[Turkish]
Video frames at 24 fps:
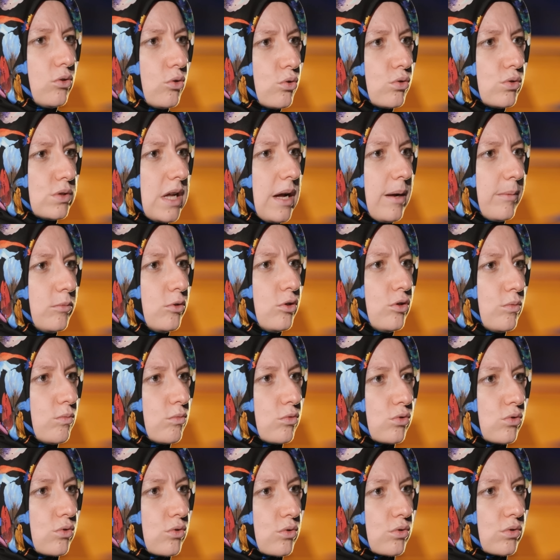gözlemliyor
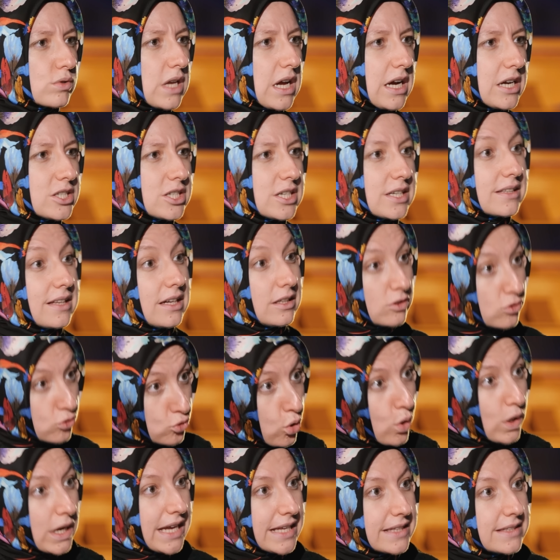musunuz? Gerçekten de
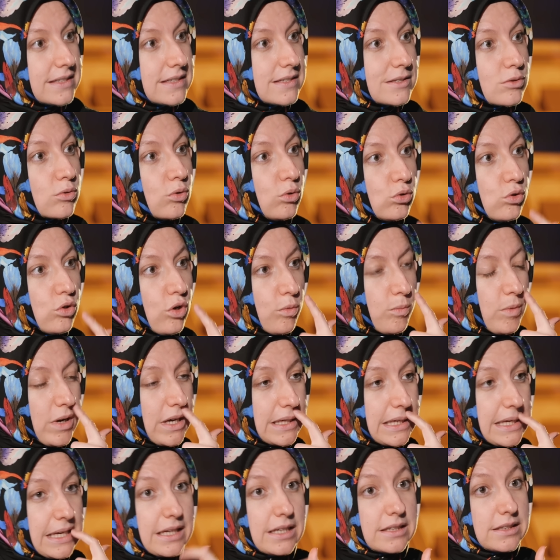çok etkisi oluyor mu
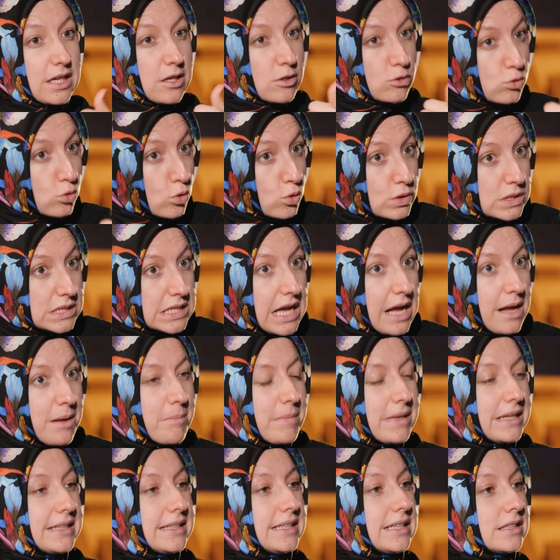hakikaten sosyal
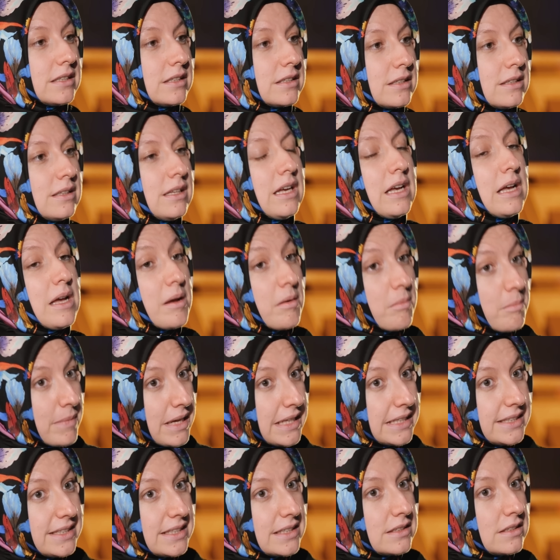medyanın,
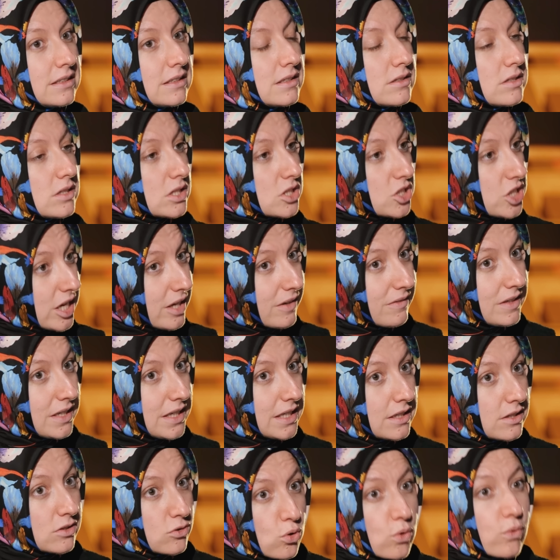medyanın,
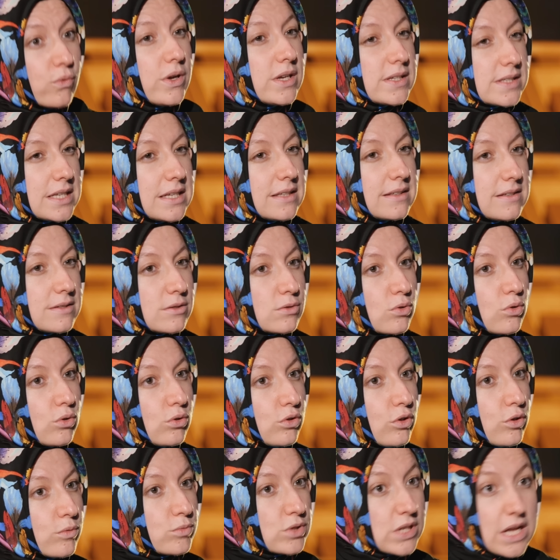çevrenin çok fazla etkisi
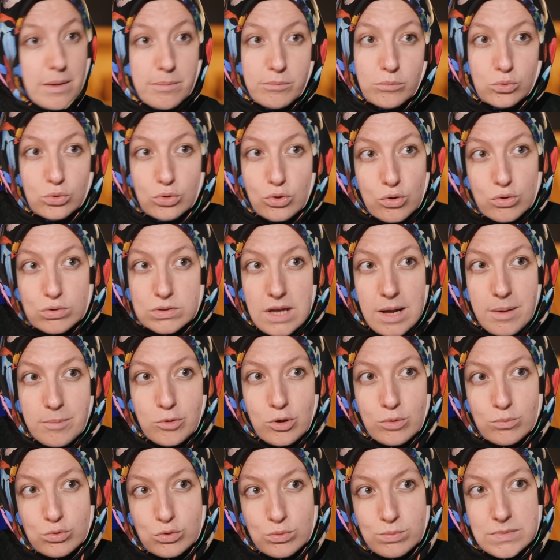oluyor mu? Sen bunu
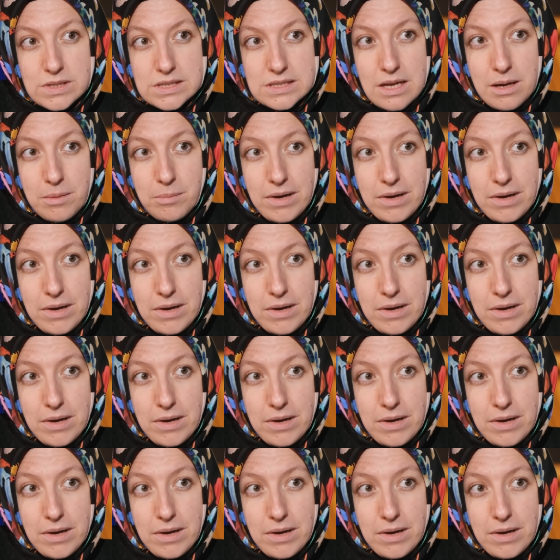gözlemliyor musun mesela